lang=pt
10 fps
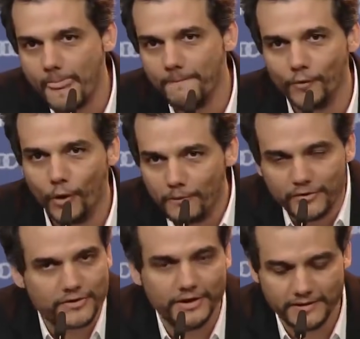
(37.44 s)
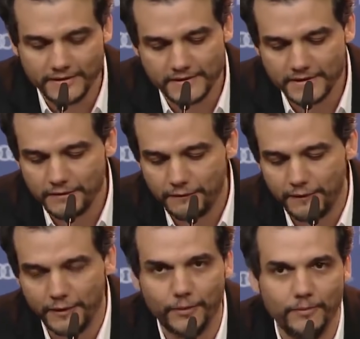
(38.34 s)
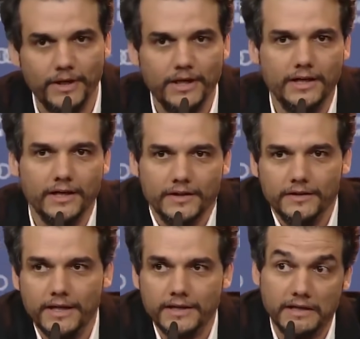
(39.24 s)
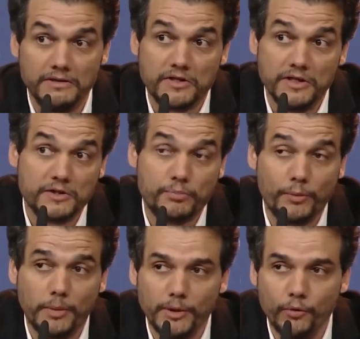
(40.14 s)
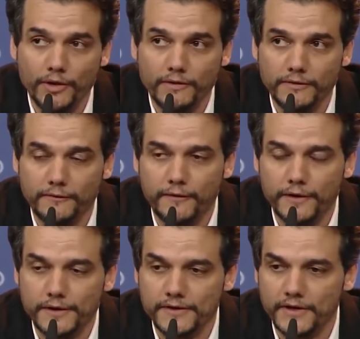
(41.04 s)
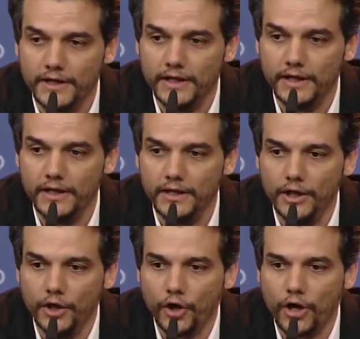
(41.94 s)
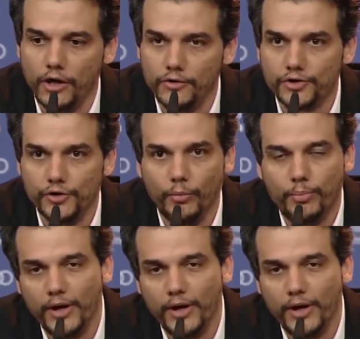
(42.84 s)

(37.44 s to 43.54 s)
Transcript: ali, a tese que Wagner Moura trabalhava, não estava funcionando, não funcionou para eles, o que é bom, que é o viçareiro.